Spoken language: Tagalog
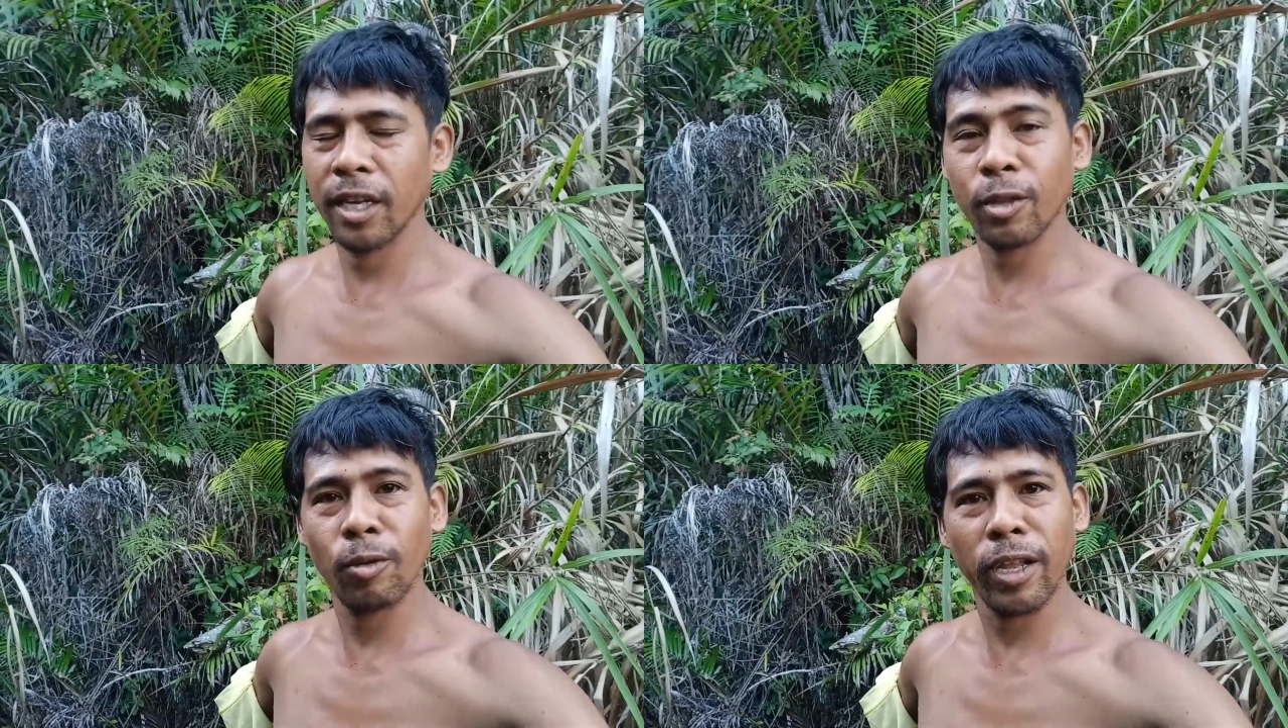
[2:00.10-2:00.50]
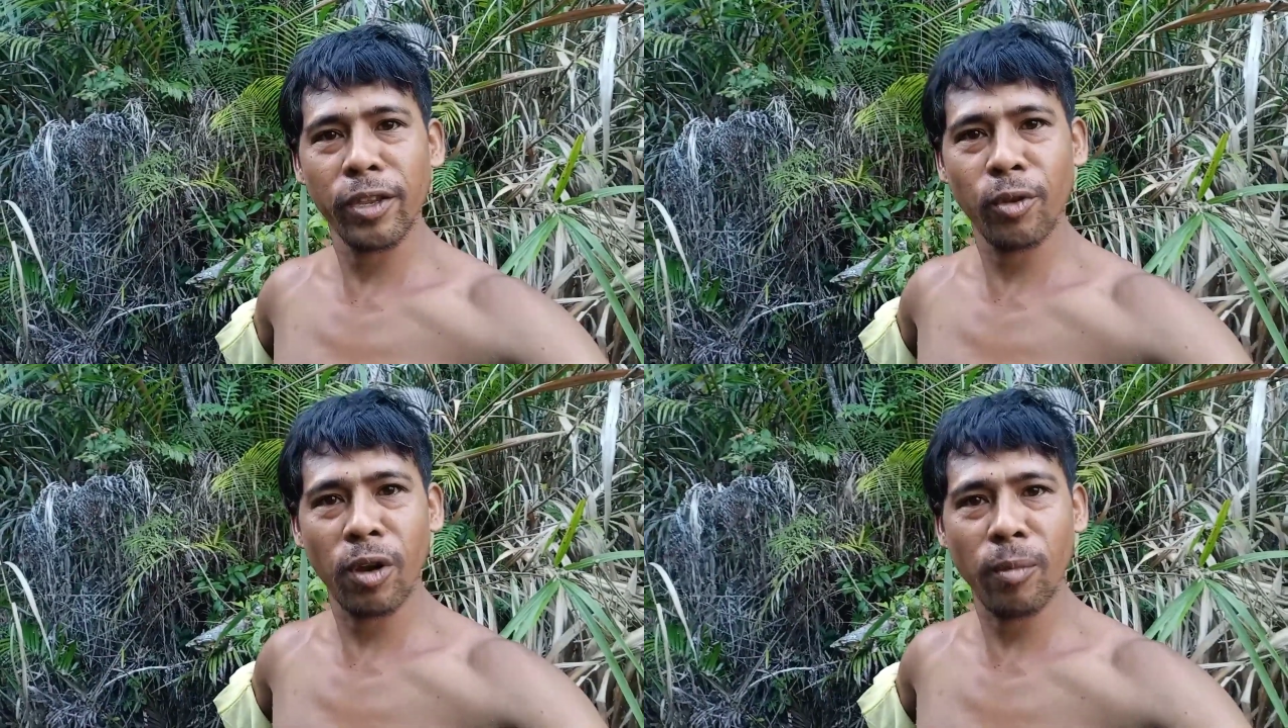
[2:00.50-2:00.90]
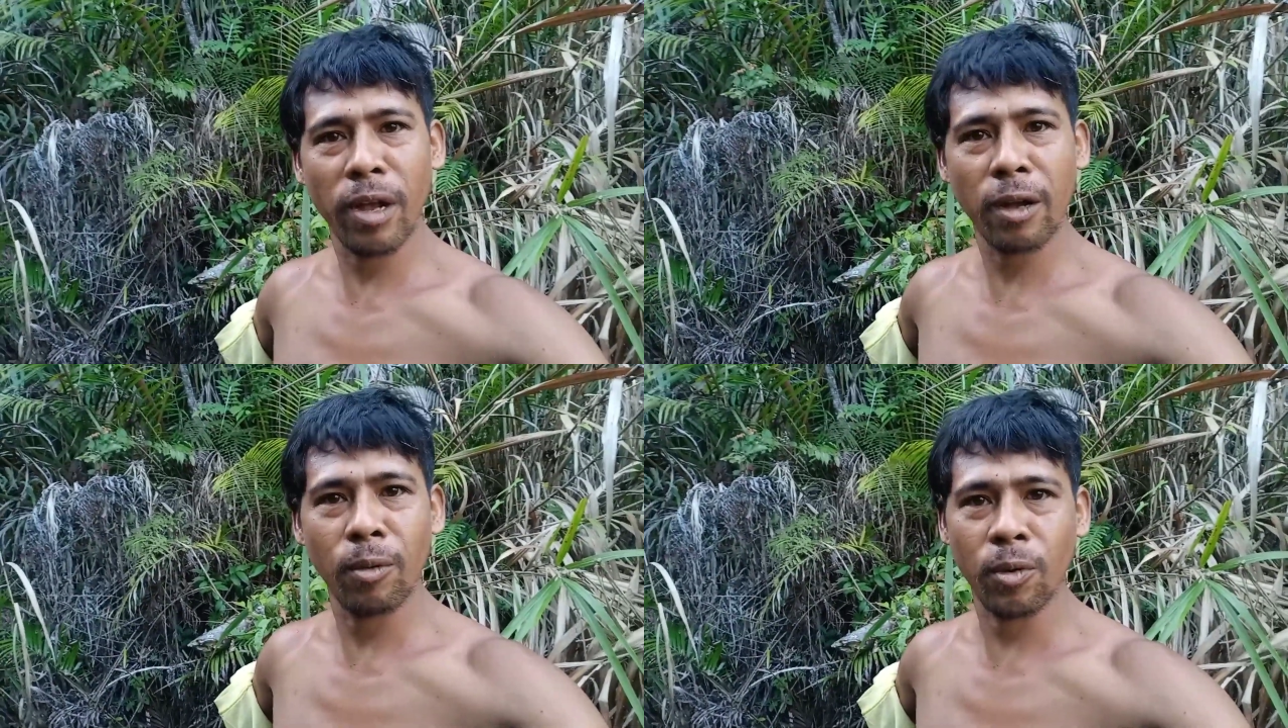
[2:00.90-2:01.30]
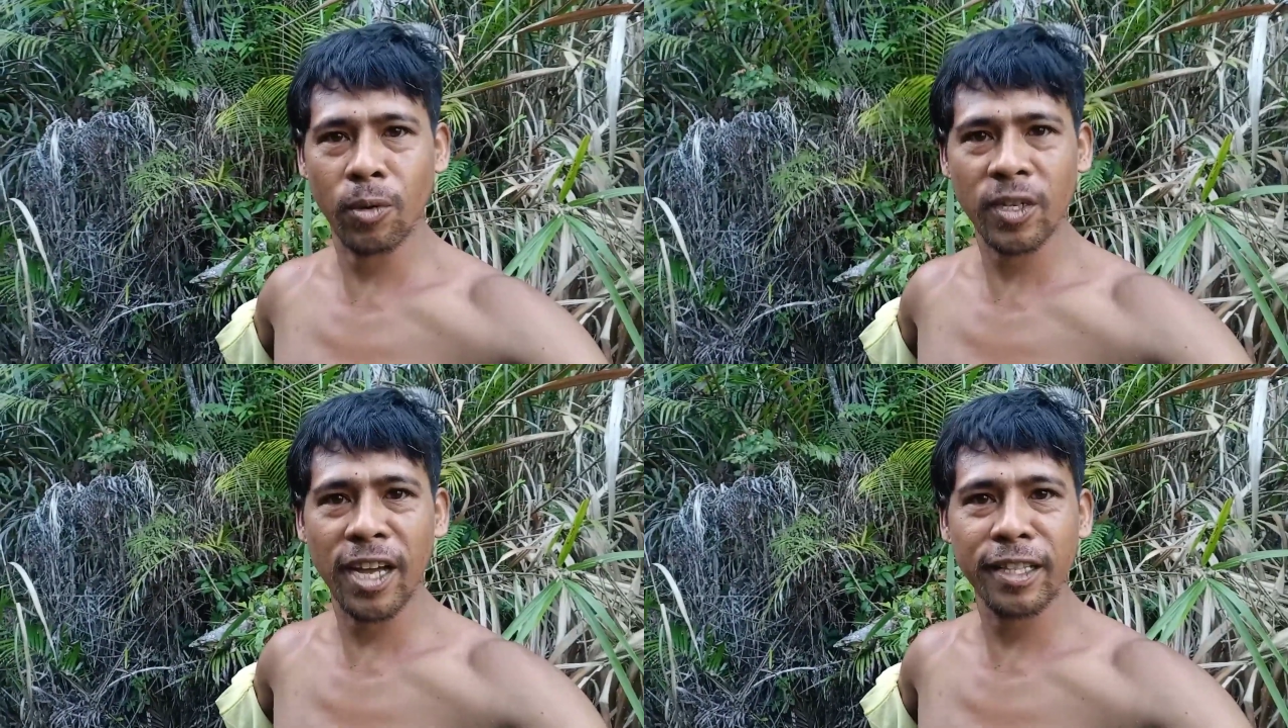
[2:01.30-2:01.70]
itulad nyo ang mga
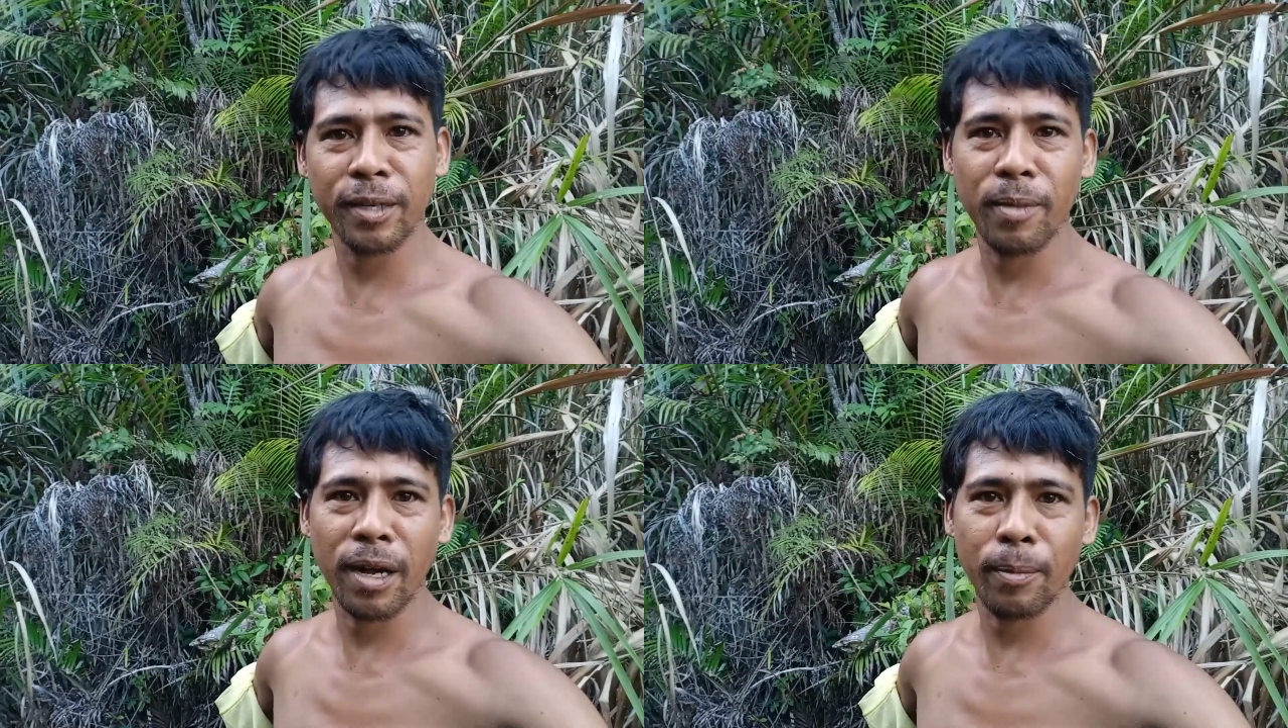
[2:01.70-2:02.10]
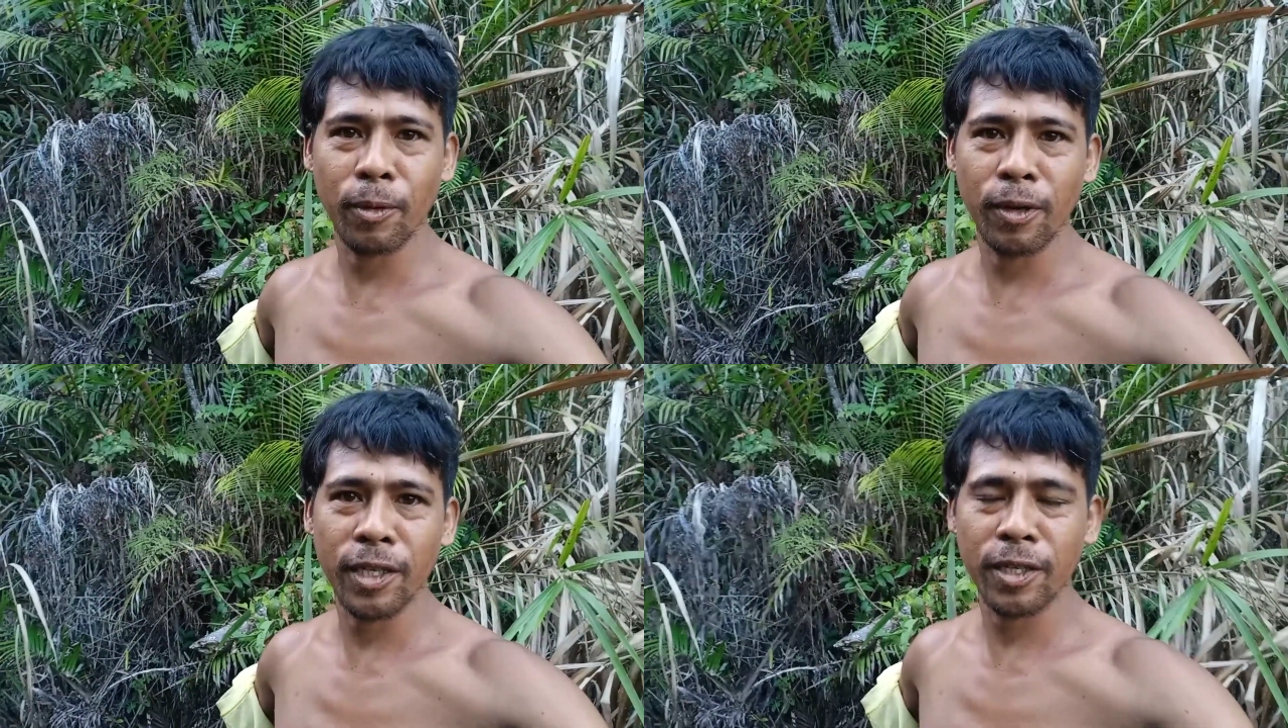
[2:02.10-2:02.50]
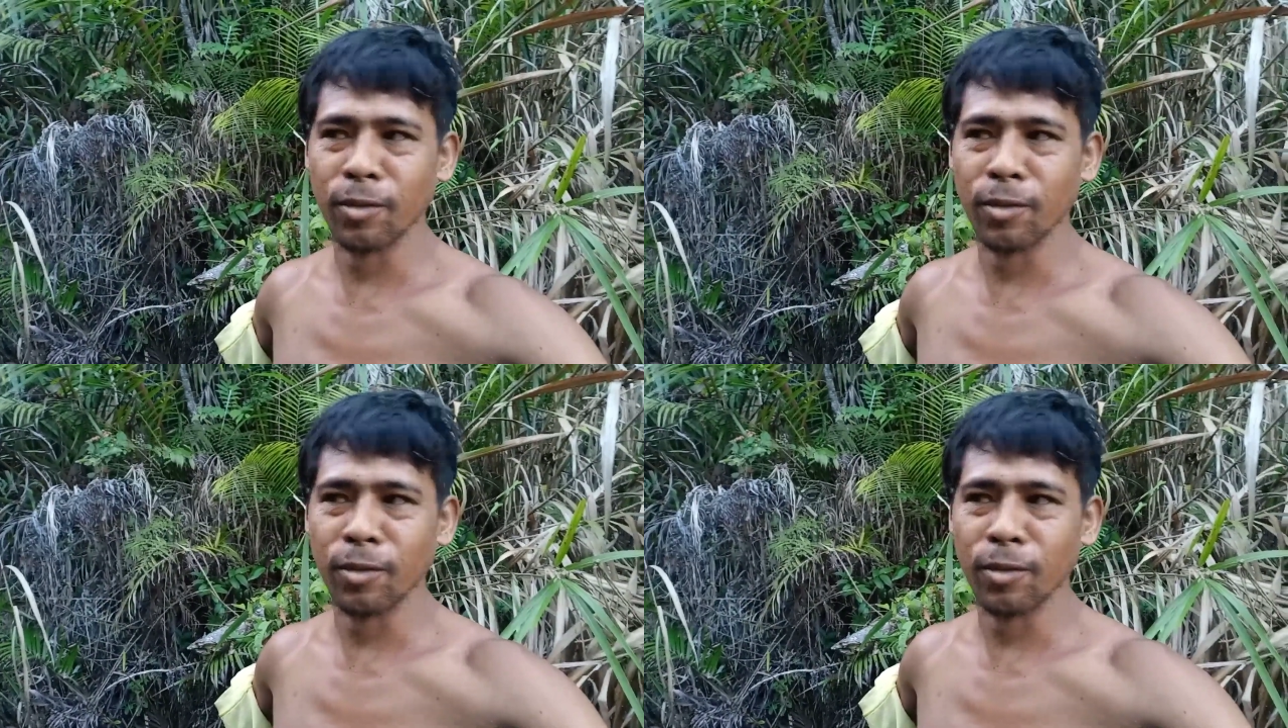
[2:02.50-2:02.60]
guro sa ating mga pulis